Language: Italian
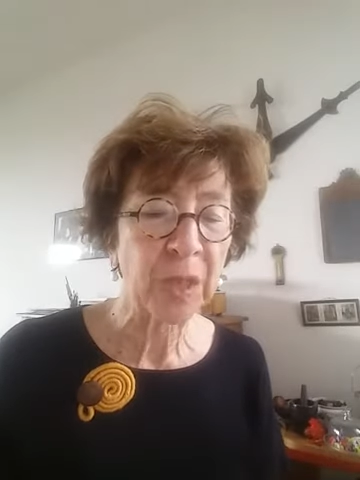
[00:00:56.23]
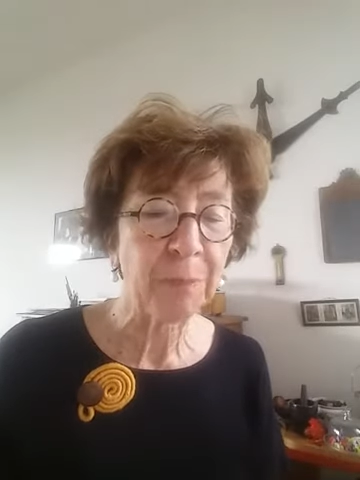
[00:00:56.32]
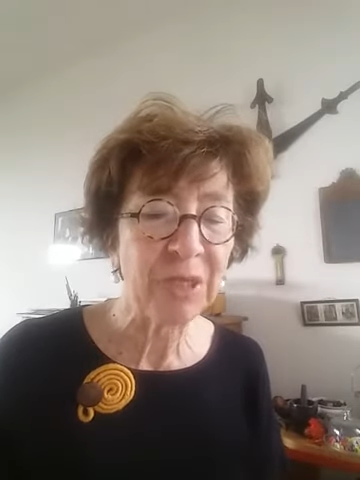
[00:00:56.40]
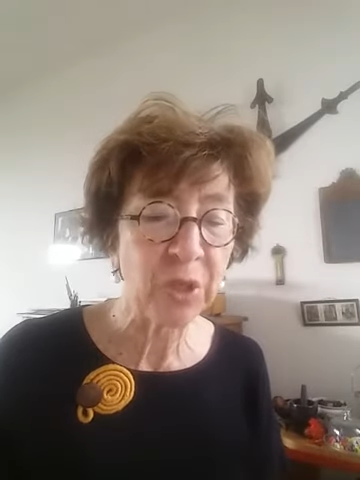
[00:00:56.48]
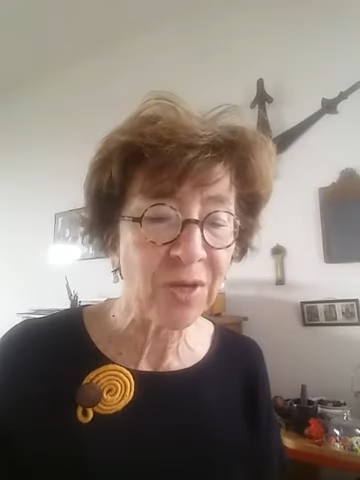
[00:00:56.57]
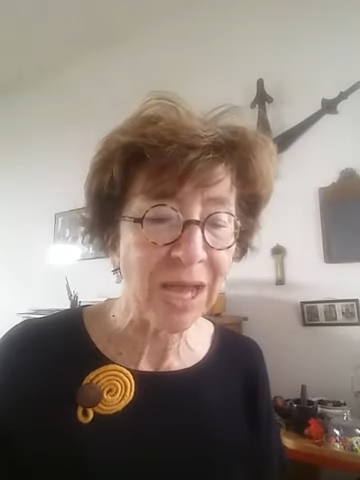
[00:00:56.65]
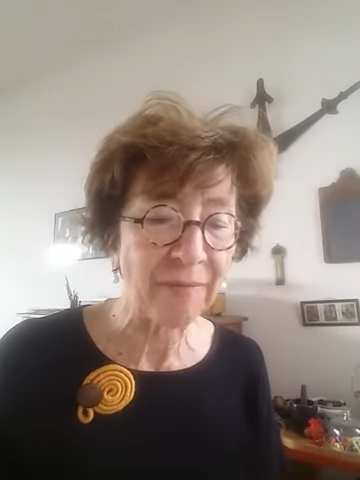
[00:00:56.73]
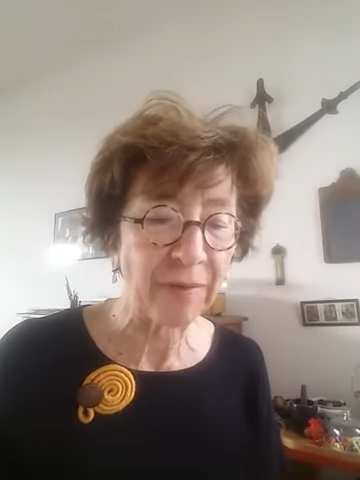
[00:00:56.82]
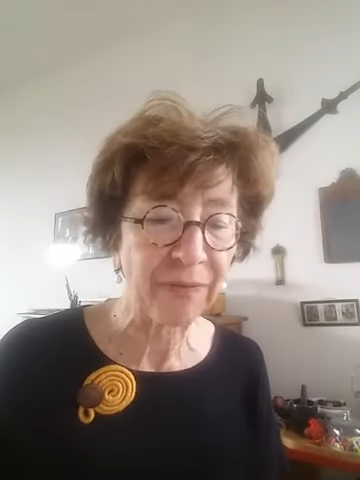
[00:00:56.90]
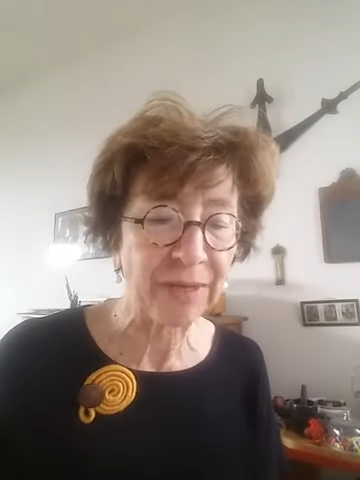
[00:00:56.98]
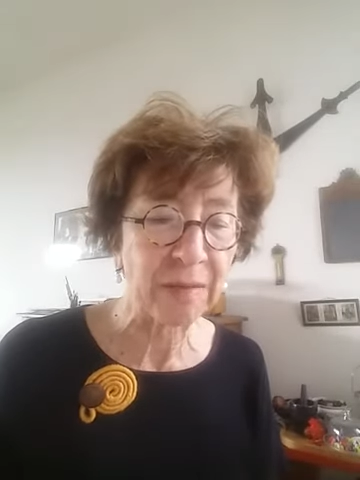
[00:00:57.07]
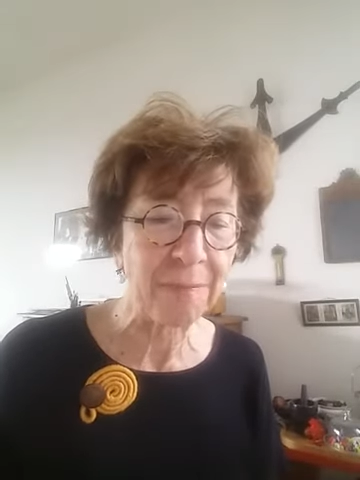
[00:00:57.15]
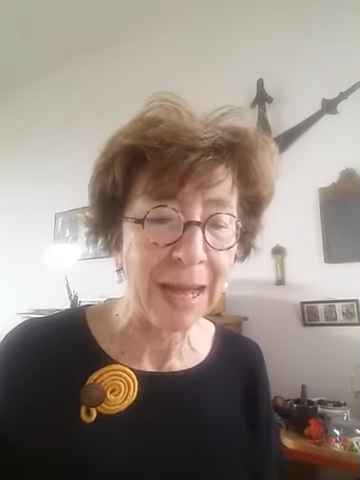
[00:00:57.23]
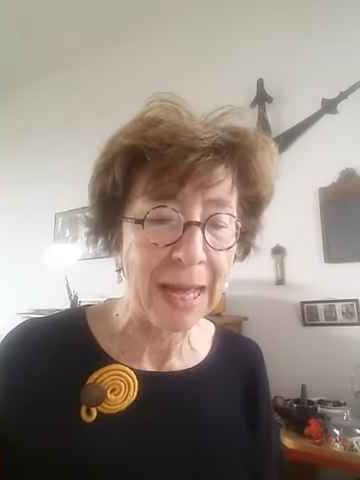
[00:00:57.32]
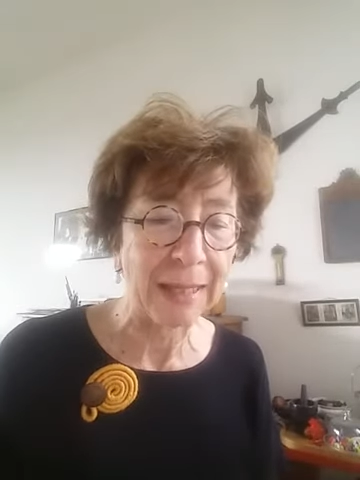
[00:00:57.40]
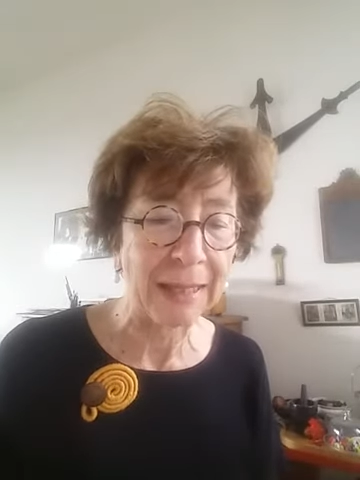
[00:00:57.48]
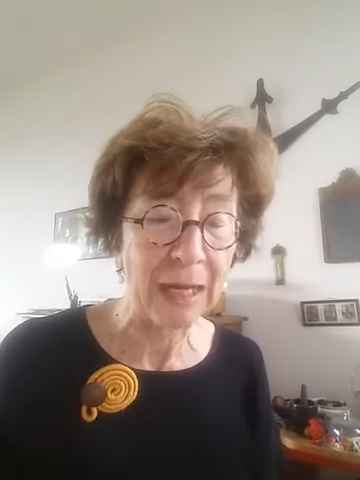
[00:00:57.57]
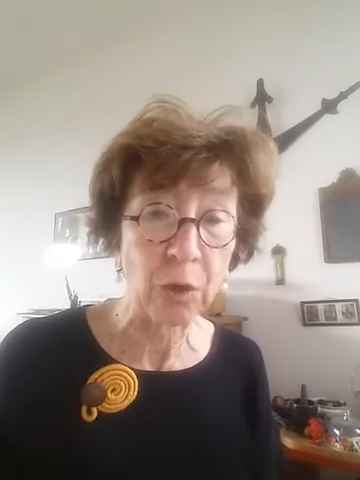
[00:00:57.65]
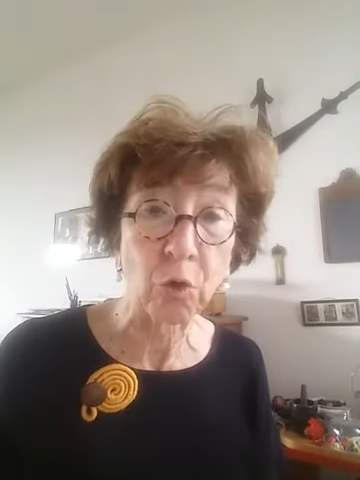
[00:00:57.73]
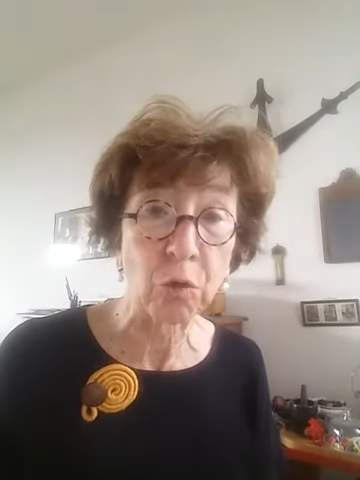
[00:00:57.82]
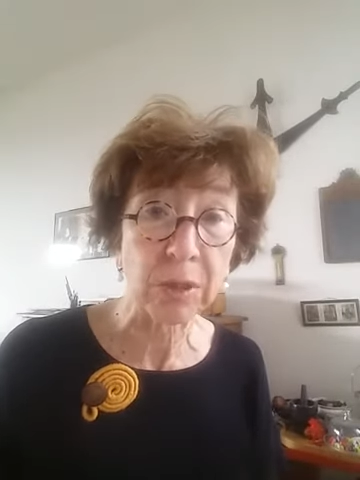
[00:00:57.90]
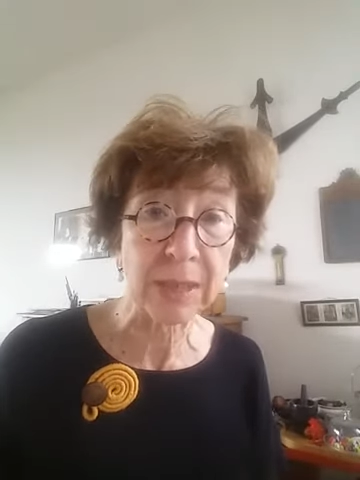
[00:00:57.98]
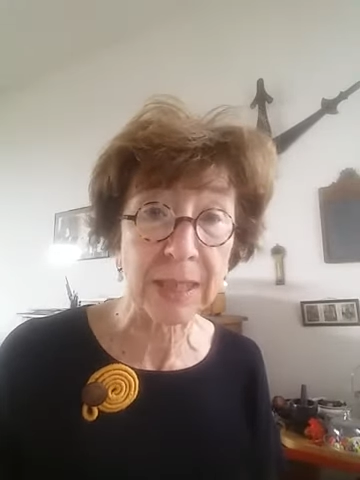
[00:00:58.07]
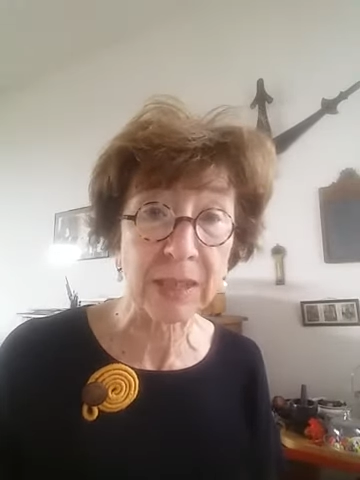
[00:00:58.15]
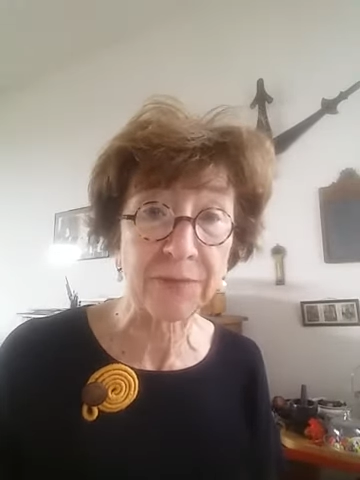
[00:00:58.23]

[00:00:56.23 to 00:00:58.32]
Bisognava fermare la corsa